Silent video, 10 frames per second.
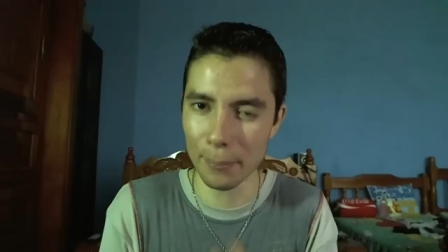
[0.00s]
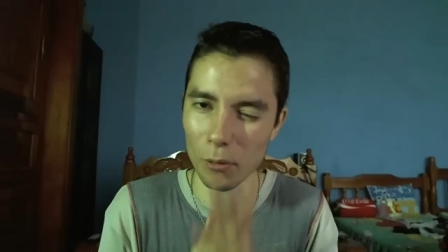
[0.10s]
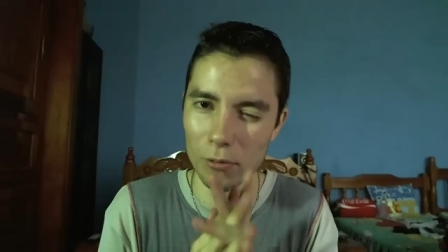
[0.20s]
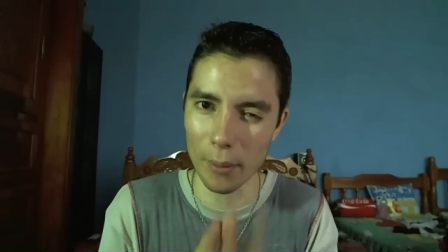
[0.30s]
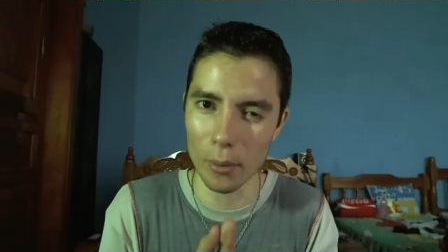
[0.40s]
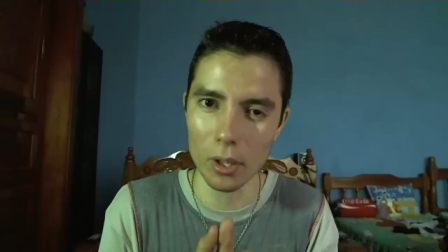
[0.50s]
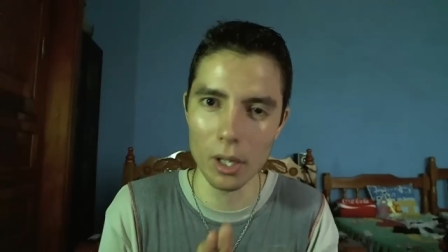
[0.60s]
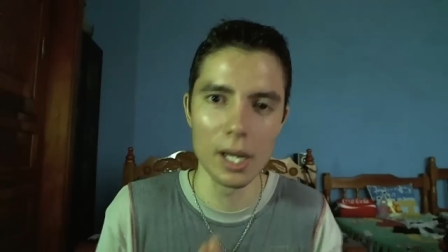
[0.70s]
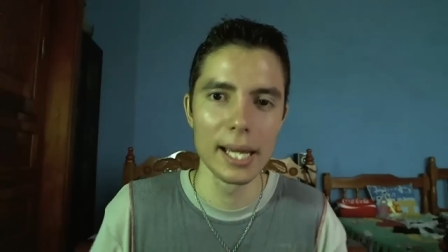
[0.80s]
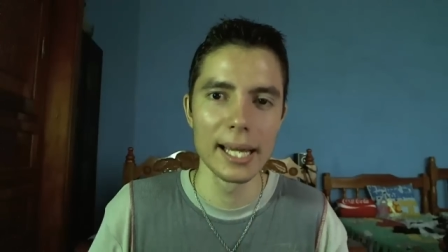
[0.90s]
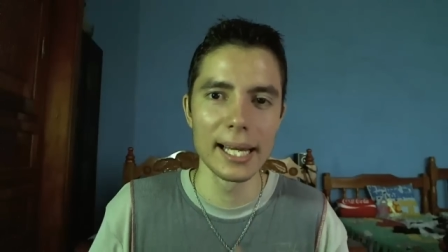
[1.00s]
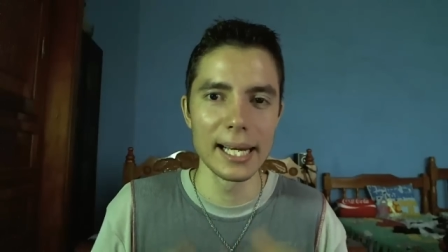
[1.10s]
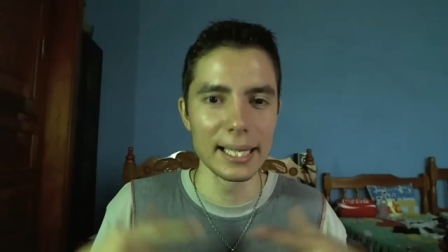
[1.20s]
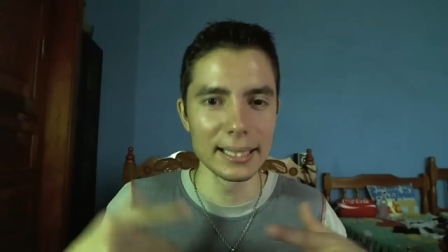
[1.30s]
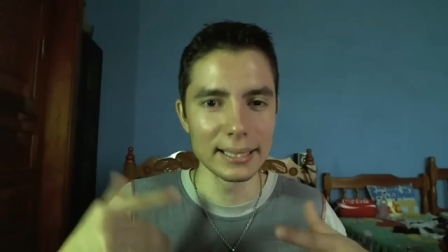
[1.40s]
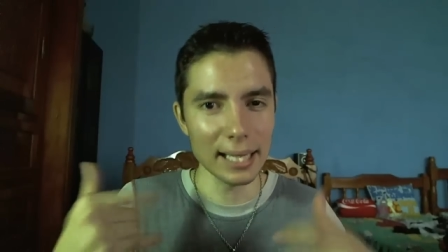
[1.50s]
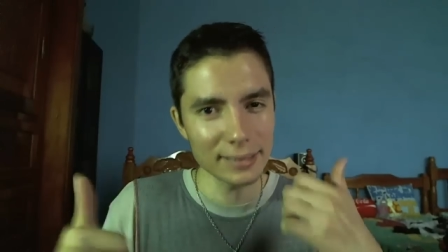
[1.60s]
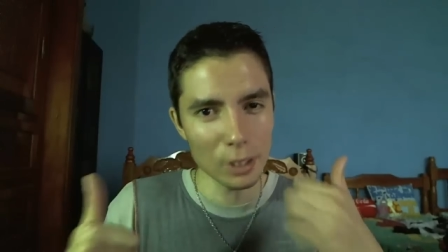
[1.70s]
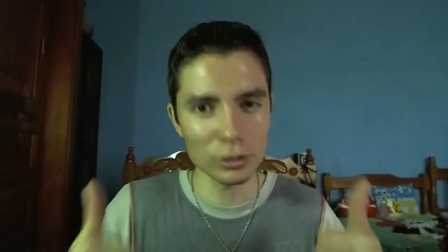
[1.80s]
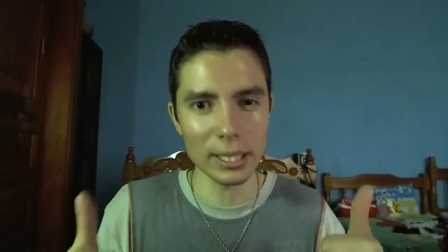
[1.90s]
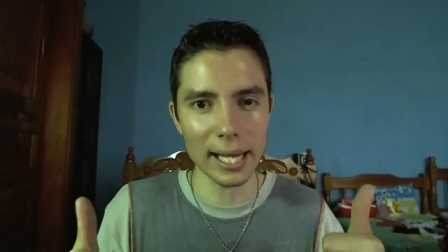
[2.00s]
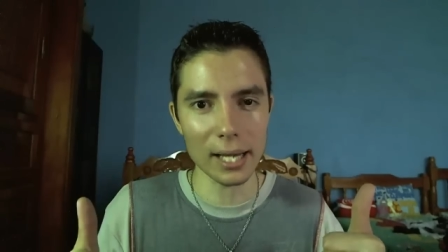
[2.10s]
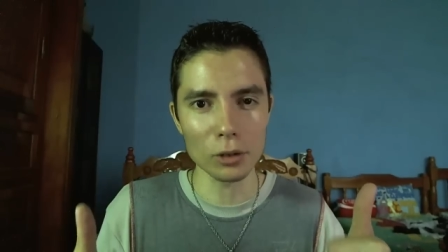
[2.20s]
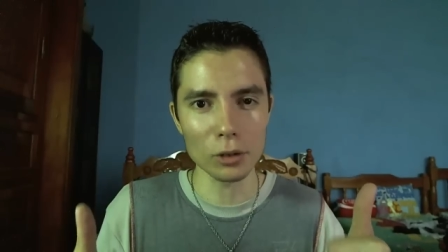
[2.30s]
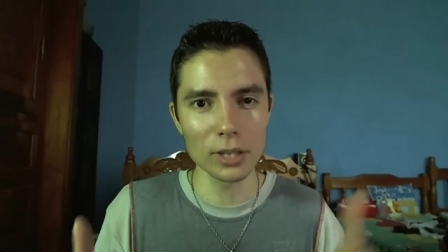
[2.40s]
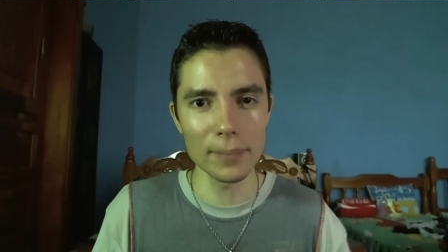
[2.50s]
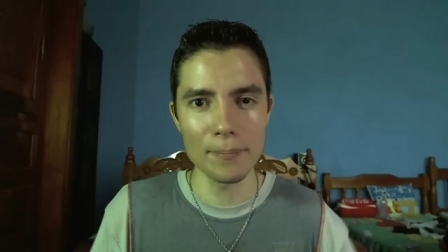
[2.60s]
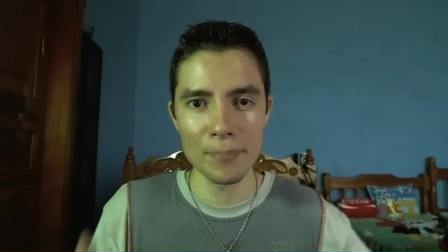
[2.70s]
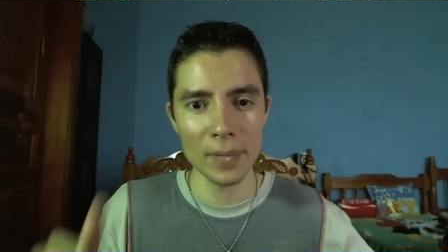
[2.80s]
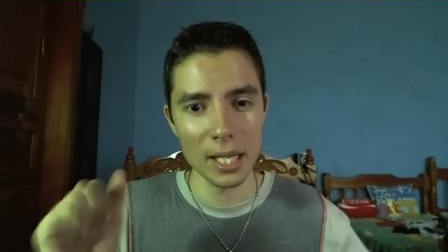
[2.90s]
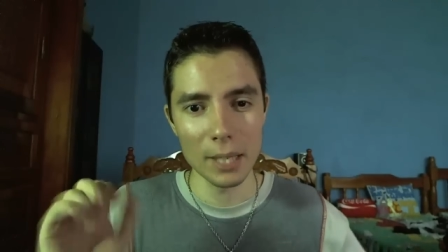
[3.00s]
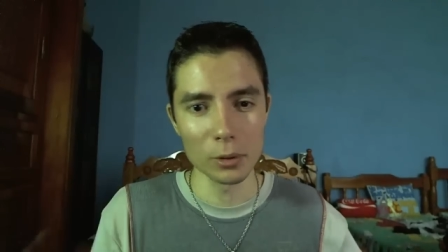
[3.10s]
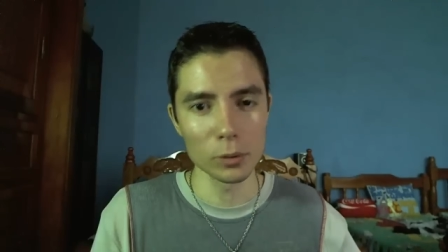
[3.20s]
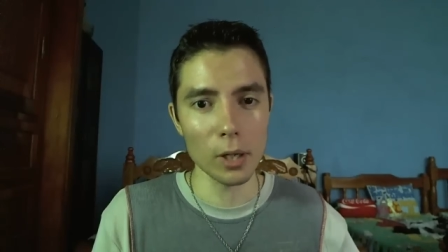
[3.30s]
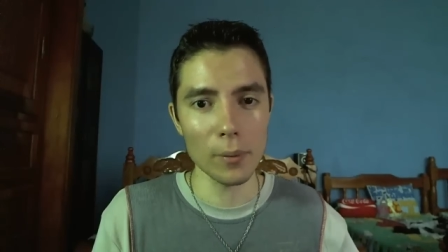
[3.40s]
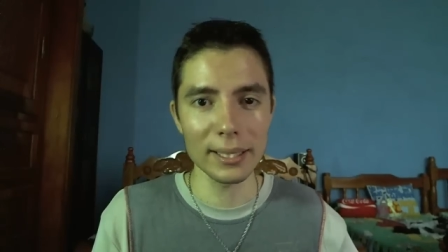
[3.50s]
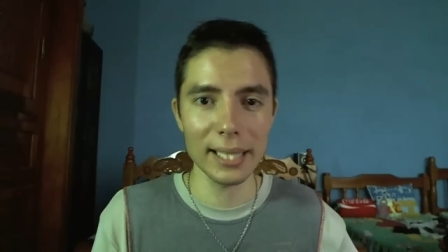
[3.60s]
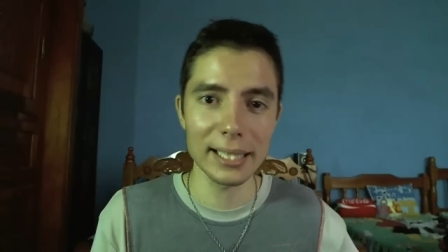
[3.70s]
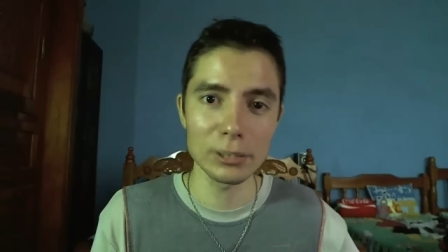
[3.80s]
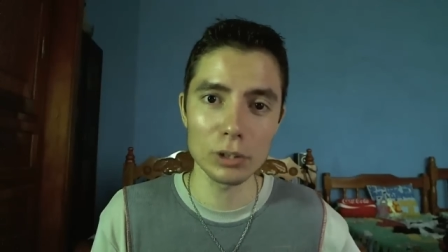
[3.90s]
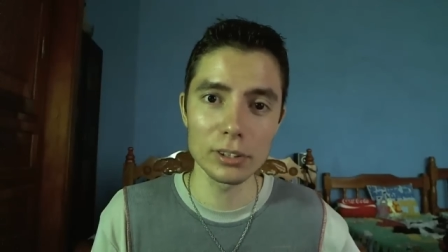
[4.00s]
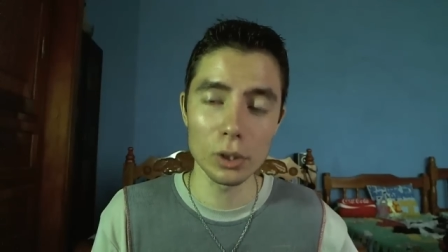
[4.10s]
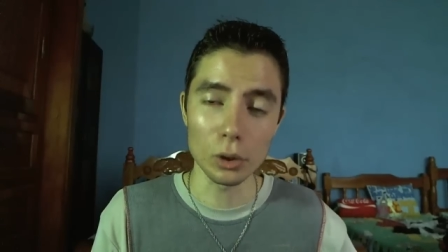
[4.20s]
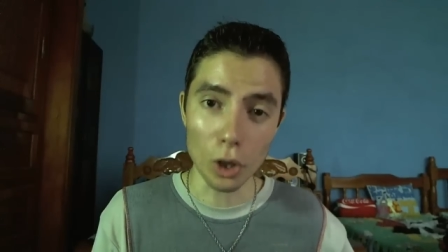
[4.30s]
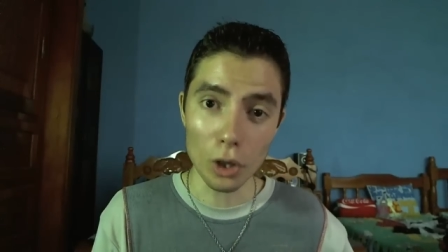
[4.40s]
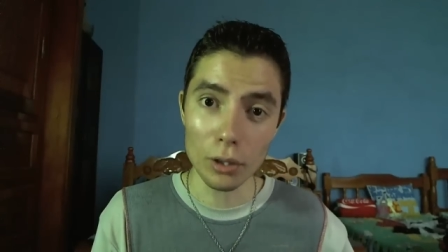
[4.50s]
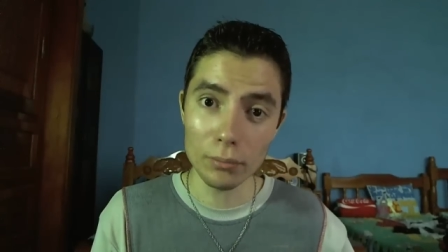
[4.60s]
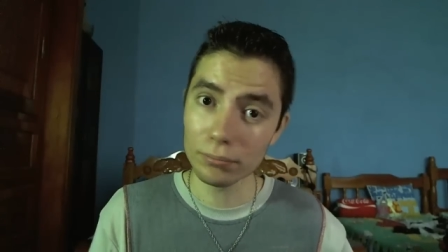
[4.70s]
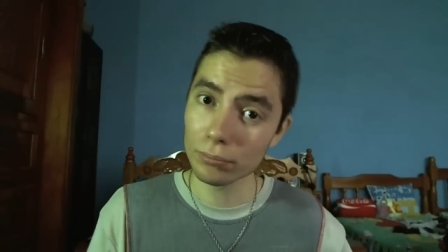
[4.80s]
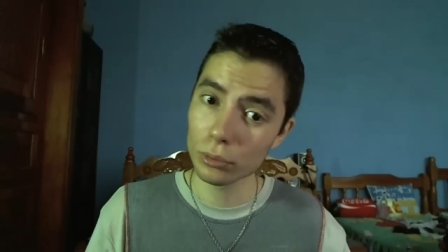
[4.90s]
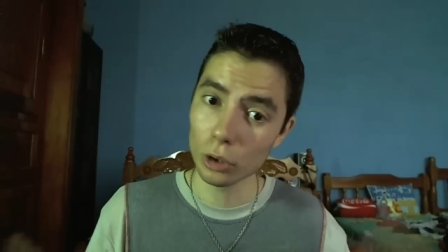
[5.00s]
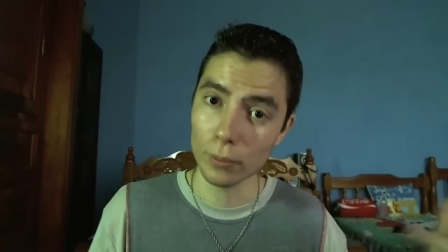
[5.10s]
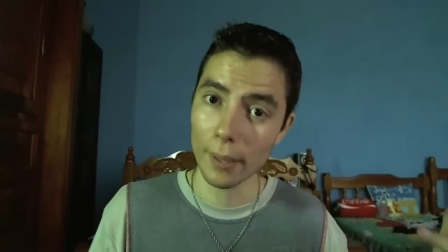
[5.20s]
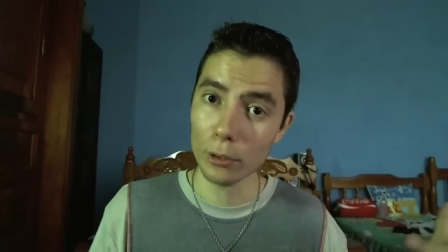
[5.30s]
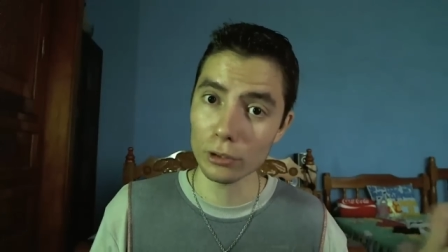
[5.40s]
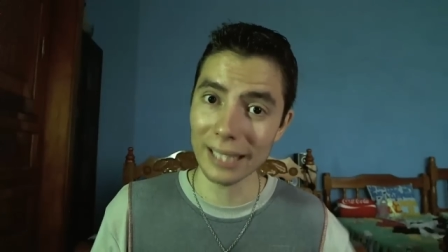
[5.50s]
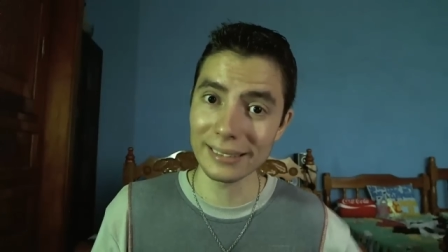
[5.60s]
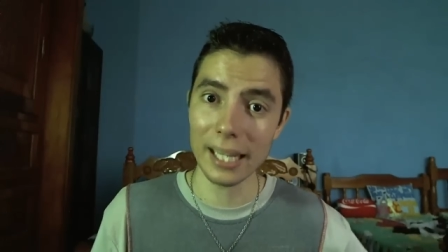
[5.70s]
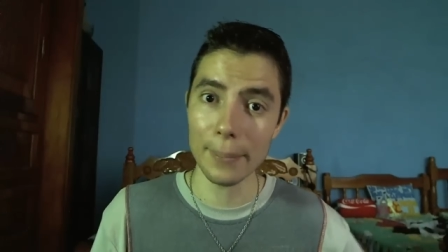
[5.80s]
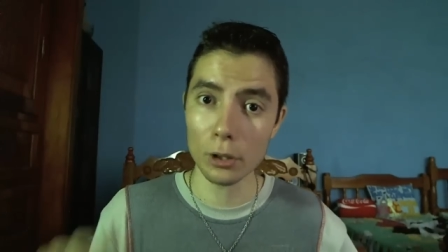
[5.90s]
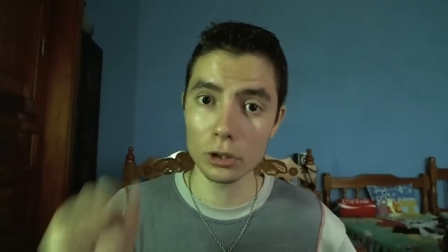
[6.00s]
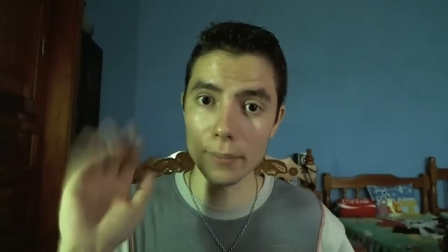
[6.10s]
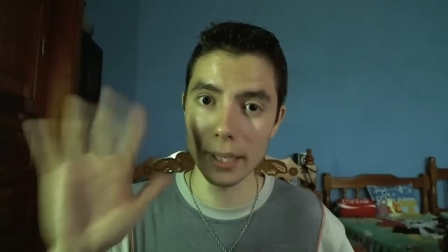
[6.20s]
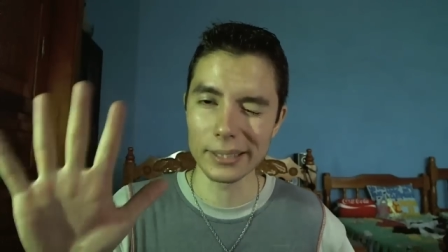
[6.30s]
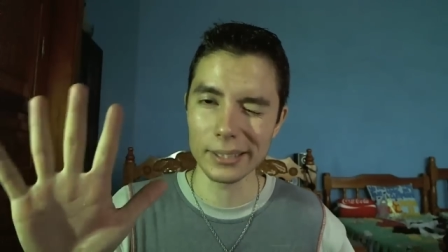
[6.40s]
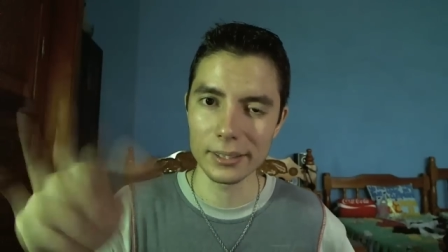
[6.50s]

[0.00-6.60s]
por favor, le, ahí se los encargo, ¿sí? Y pues bueno, banda, esto ha sido todo. Nos vemos hasta la próxima.